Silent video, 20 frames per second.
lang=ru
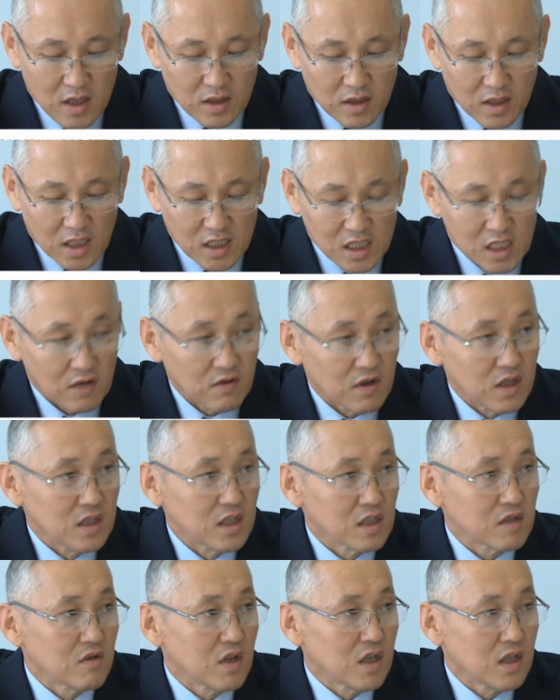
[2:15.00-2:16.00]
на
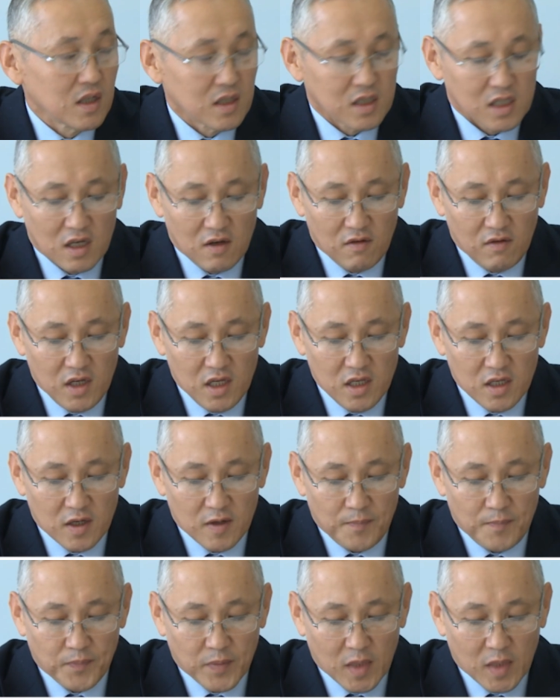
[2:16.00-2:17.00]
основании своих
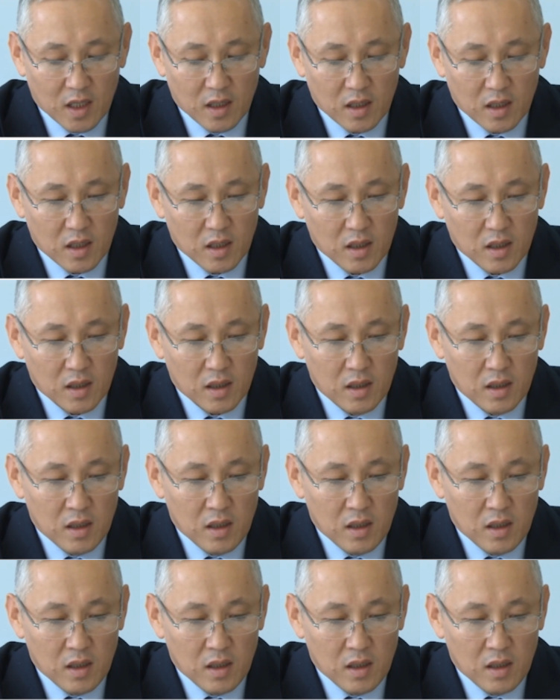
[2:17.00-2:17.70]
заявлений э,